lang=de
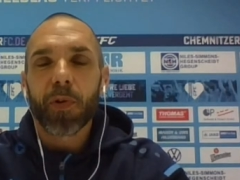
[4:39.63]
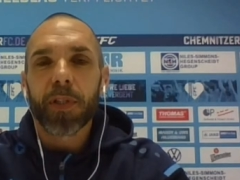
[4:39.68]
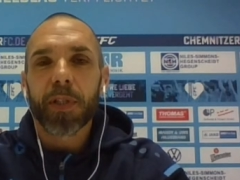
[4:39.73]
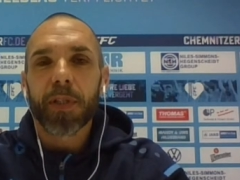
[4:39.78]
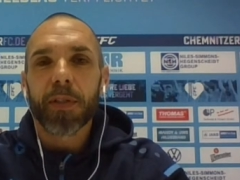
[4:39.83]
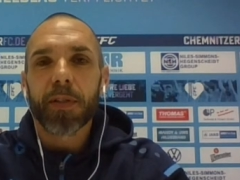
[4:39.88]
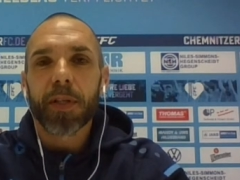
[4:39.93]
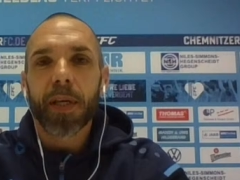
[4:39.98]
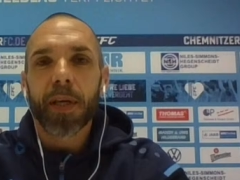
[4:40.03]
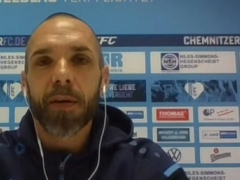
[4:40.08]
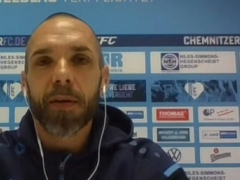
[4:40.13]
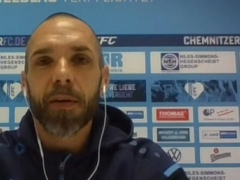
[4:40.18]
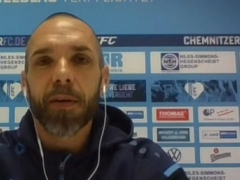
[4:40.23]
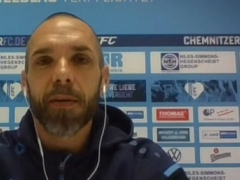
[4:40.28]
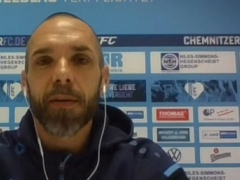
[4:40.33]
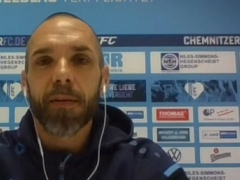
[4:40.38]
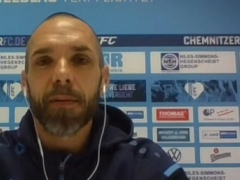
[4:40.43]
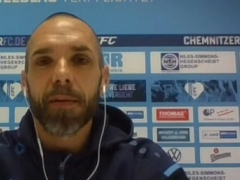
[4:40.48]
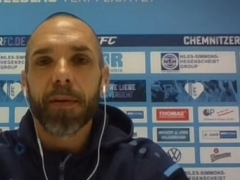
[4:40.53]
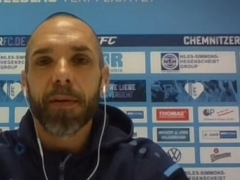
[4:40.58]
solche
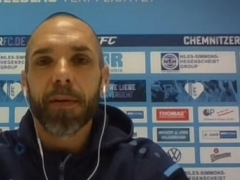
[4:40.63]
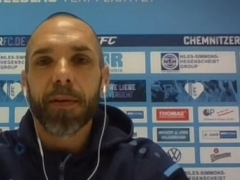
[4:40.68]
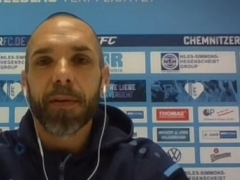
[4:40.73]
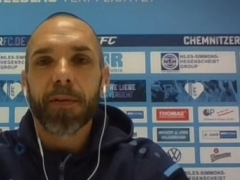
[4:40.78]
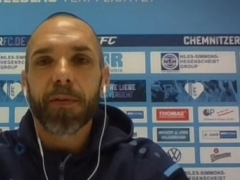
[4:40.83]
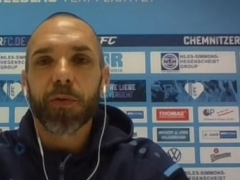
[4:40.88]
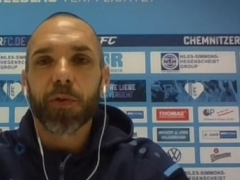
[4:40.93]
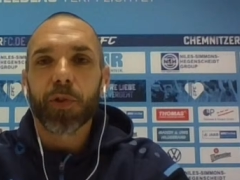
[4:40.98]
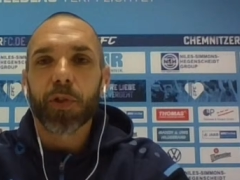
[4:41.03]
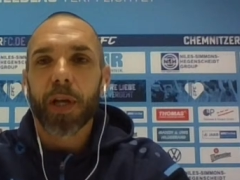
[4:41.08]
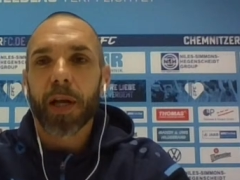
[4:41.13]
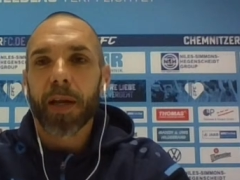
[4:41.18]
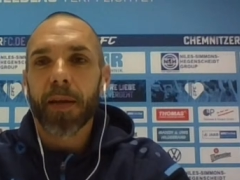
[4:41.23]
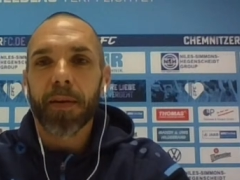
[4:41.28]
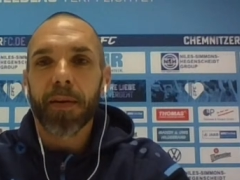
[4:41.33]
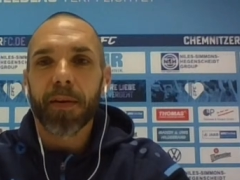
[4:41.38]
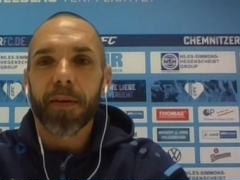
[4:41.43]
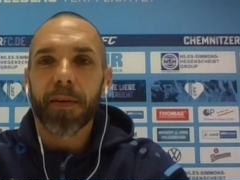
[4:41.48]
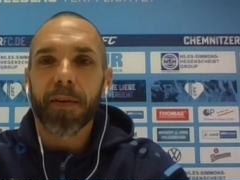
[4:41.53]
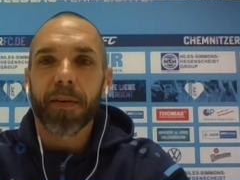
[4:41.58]
Dinge äh,
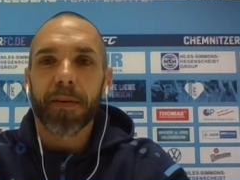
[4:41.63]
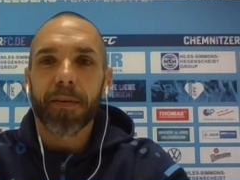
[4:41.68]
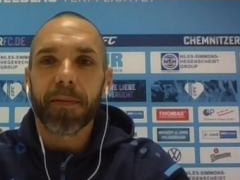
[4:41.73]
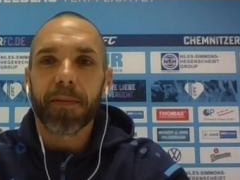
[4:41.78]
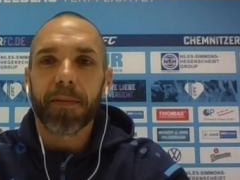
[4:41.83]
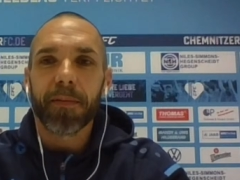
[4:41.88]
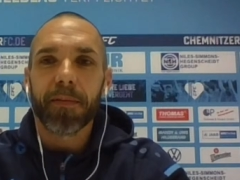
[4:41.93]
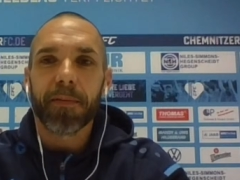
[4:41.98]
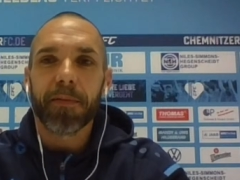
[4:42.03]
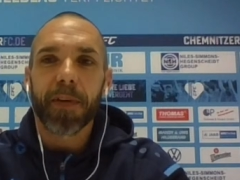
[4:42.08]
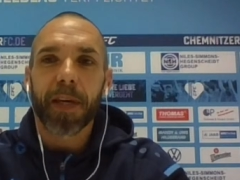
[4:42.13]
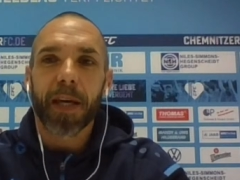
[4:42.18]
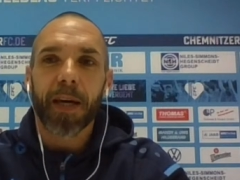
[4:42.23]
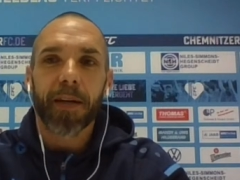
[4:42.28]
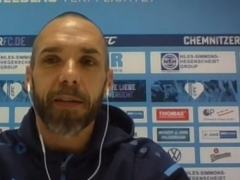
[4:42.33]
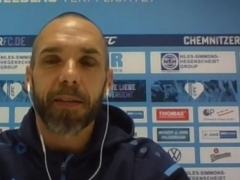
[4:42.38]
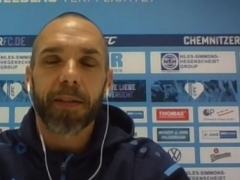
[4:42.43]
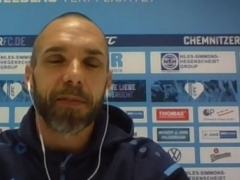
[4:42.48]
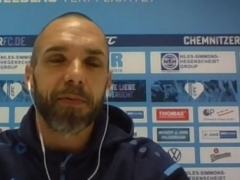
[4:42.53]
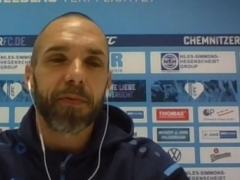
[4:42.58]
zustande, wer
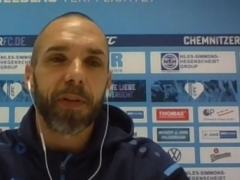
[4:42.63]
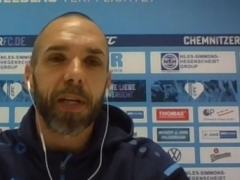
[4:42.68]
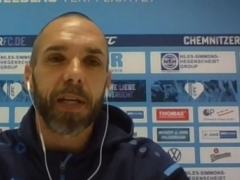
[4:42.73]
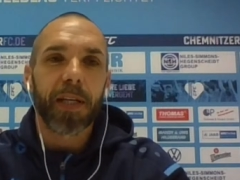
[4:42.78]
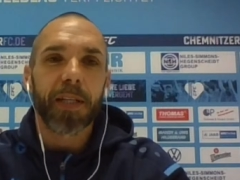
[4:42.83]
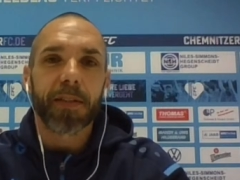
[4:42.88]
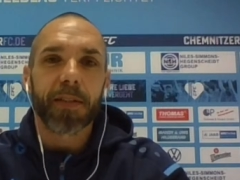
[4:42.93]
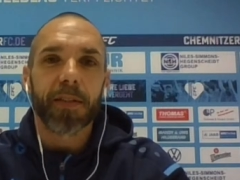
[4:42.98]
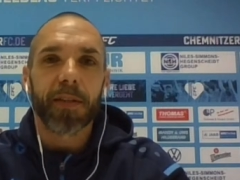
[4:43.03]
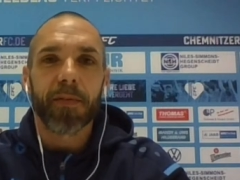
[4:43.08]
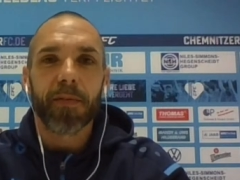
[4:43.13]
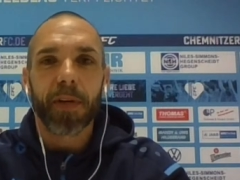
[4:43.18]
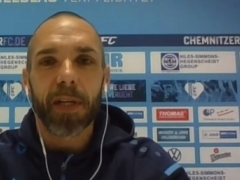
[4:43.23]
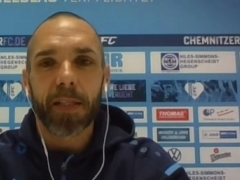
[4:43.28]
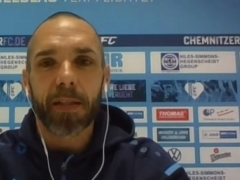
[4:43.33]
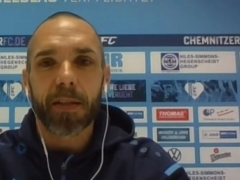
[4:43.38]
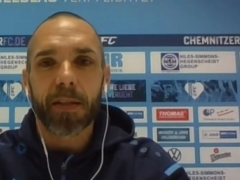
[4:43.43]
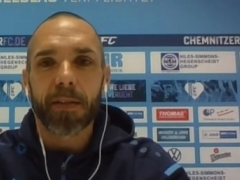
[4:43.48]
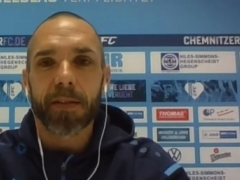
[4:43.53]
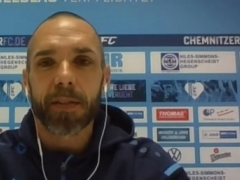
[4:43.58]
hat das vielleicht in die
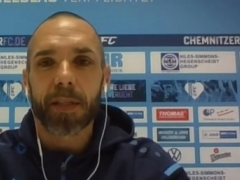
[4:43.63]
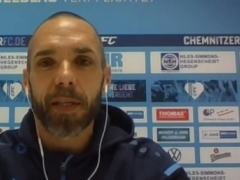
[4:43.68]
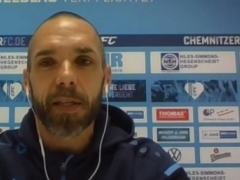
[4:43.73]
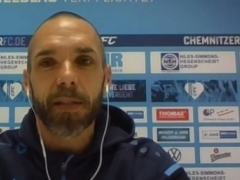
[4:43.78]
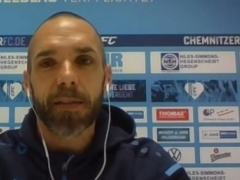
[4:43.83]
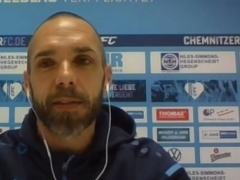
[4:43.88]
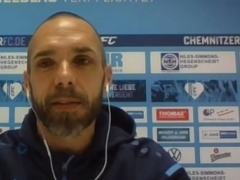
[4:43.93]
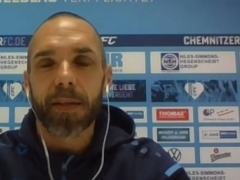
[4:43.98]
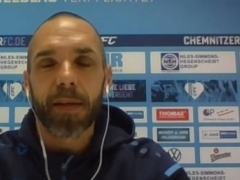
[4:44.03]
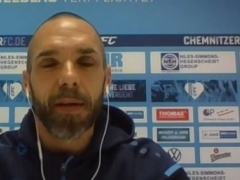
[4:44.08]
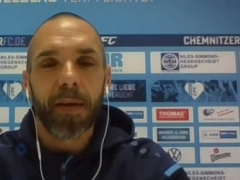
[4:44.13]
Welt gesetzt.